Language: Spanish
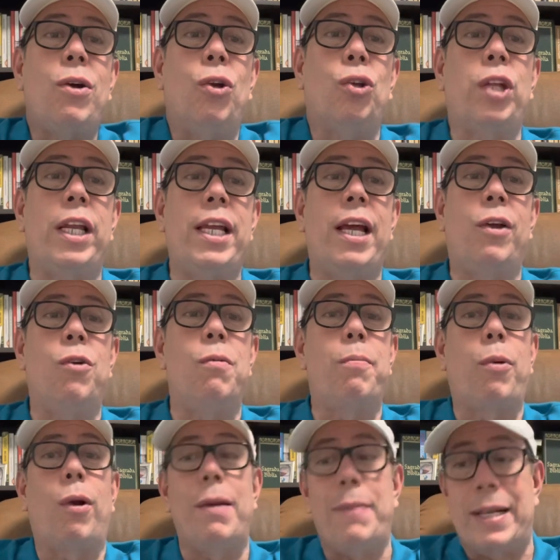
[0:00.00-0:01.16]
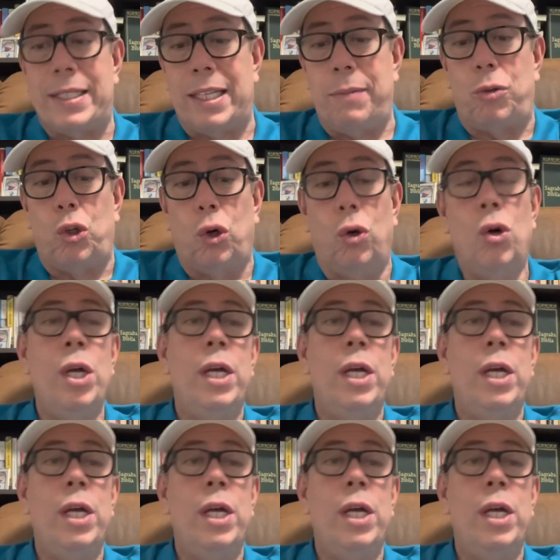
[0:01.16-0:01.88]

no tenía ningún problema, aceptó